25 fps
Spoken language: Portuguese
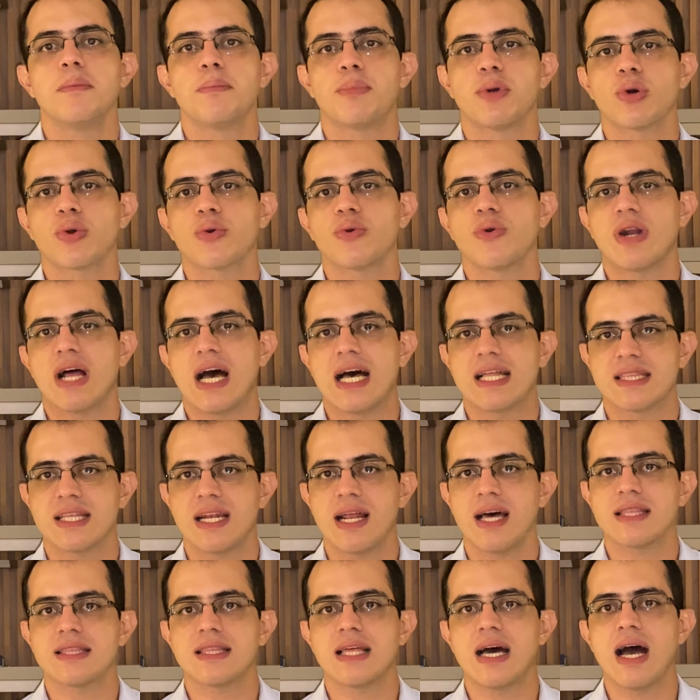procurar
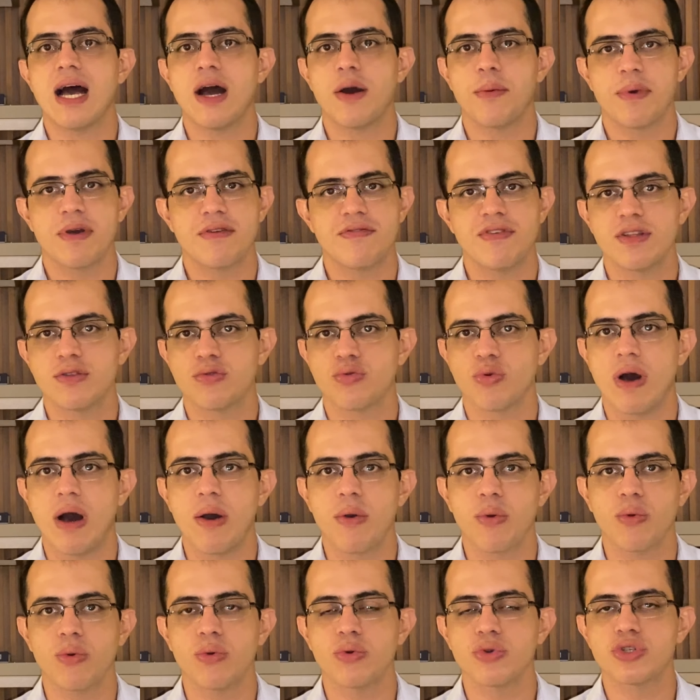tratar uma
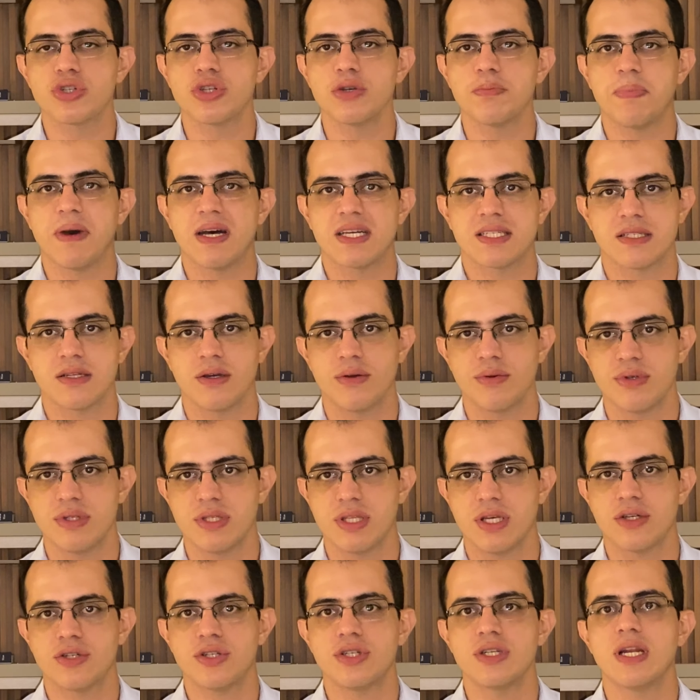eventual constipação
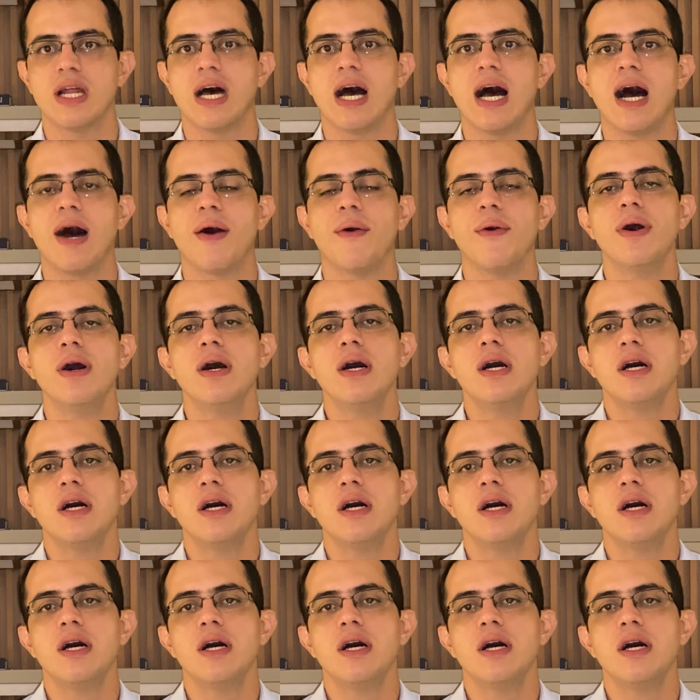intestinal,